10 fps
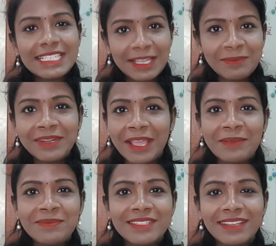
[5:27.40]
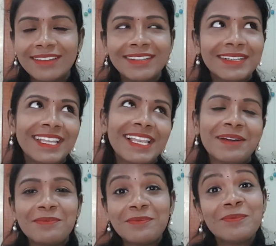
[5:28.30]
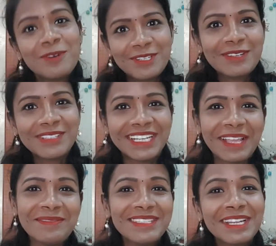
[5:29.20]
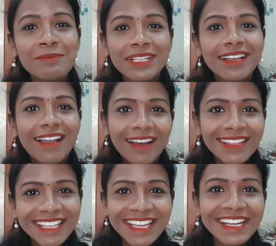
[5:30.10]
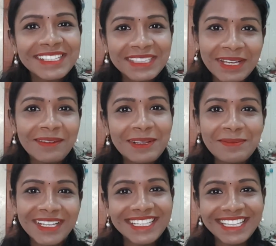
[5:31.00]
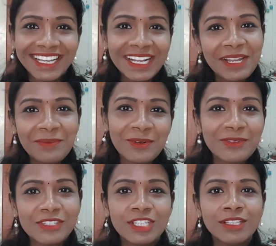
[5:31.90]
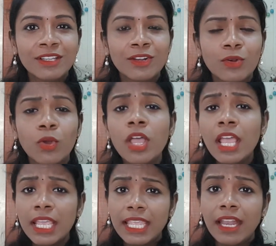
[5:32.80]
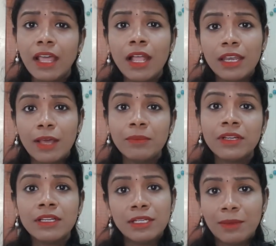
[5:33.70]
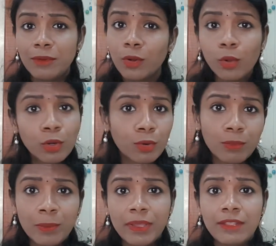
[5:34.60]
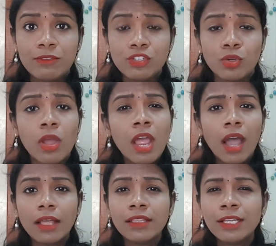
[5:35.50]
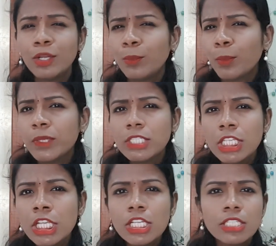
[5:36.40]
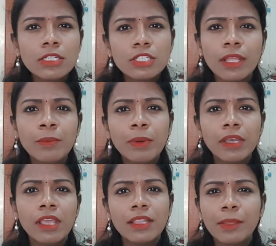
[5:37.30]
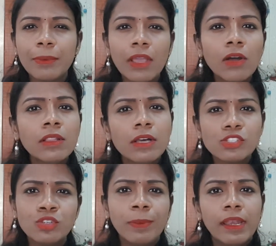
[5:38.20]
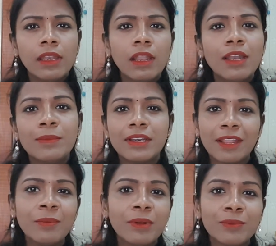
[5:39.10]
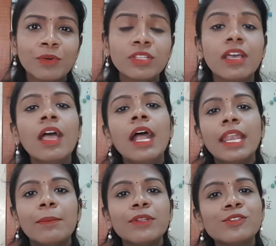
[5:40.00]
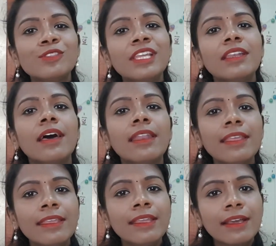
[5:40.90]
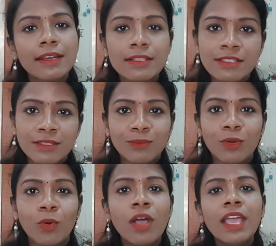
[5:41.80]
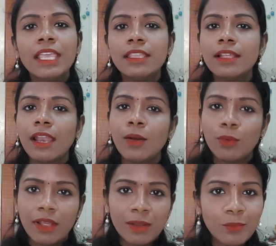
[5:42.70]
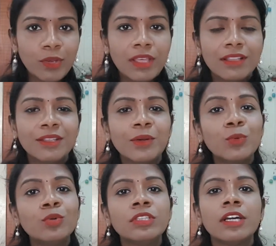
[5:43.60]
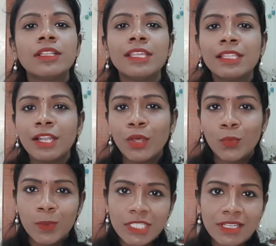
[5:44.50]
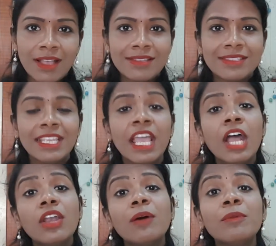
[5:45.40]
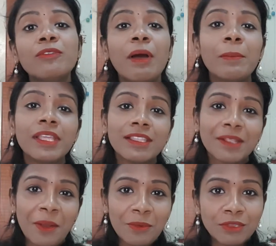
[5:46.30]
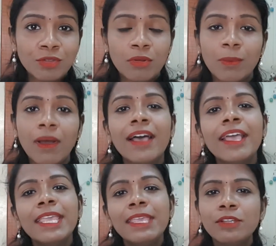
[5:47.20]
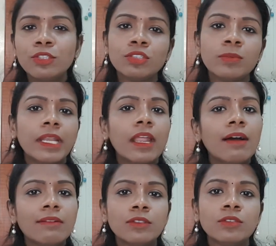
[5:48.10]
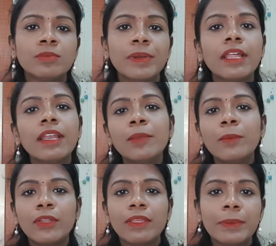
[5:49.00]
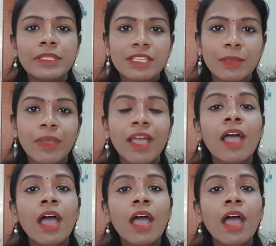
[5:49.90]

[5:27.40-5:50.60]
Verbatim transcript: சம்டைம்ஸ் இல்லை மோஸ்ட் ஆஃப் த டைம்ஸ் நம்ம அந்த காது கேட்காத தவளை மாதிரி தாங்க நம்மளோட விஷயத்தில் இருக்கணும் ஏன்னா நமக்கு நம்ம கோல் ரொம்ப பெரிய விஷயம் அதுக்கு நம்ம ரொம்ப சீரியஸாக ட்ரை பண்ணி அது எப்படியாவது அச்சீவ் பண்ணிடலாம் நம்ம ட்ரை பண்ணும்போது நம்மளை சுற்றி நிறைய கிரிட்டிசிசம் வரும் இதெல்லாம் உன்னால் முடியாது உன் தகுதிக்கு இதெல்லாம் ரொம்ப ஜாஸ்தி நம்ம ஃபேமிலிக்கு இதெல்லாம் ஒத்து வருமா இவன் தோற்று போயிட்டா அவன் தோற்று போயிட்டா நீ மட்டும் எப்படி ஜெயிப்ப